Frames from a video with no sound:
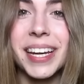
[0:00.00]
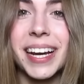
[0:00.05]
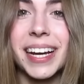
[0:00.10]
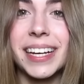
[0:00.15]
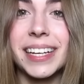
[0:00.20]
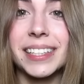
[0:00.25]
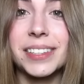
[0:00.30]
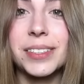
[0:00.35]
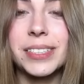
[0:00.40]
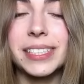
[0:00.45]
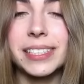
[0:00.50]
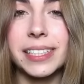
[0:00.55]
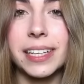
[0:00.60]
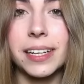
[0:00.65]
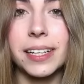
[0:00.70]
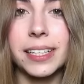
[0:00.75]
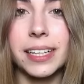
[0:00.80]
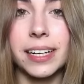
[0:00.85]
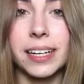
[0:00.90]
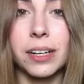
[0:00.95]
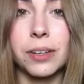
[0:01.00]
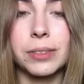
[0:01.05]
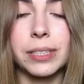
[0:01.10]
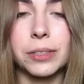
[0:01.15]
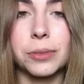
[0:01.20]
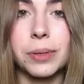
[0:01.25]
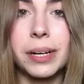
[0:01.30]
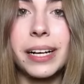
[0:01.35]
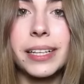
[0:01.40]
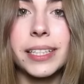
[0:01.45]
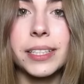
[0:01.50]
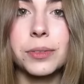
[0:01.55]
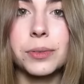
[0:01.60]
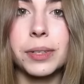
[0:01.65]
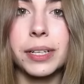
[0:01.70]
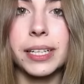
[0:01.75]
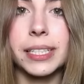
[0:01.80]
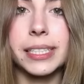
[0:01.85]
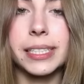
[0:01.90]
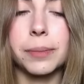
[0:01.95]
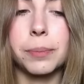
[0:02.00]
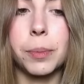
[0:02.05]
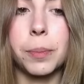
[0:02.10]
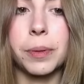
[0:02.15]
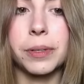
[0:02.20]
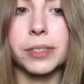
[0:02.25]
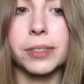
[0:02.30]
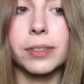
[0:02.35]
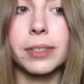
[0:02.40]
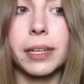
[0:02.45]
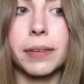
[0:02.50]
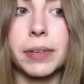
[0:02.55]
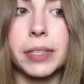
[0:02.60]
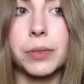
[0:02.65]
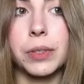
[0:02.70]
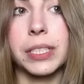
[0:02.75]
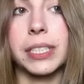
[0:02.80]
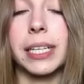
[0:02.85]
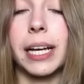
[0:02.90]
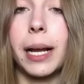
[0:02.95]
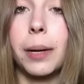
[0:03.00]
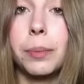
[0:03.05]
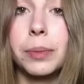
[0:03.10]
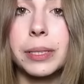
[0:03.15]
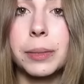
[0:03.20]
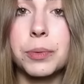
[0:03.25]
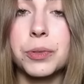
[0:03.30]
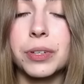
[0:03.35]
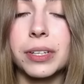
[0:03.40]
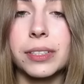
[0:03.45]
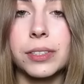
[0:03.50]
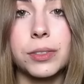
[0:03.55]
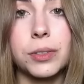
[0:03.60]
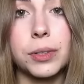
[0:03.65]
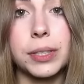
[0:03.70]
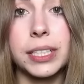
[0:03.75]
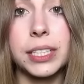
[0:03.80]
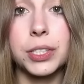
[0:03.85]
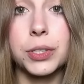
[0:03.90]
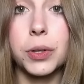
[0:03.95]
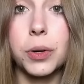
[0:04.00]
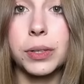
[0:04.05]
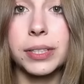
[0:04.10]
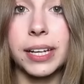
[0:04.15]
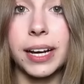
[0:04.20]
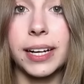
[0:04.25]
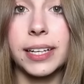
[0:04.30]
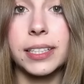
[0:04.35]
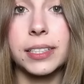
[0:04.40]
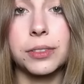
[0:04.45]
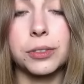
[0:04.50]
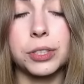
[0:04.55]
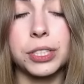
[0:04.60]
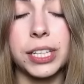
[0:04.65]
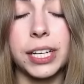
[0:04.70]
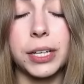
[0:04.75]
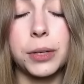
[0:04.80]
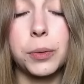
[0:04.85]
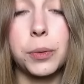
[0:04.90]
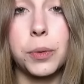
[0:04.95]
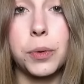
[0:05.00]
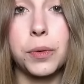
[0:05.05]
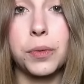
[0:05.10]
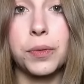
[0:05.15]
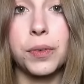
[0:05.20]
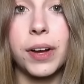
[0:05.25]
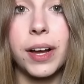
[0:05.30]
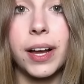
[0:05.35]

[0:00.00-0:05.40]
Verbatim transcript: E, to jest kakao naturalne, które chcę po prostu dawać właśnie albo na przykład do jakichś koktajli, do szejków,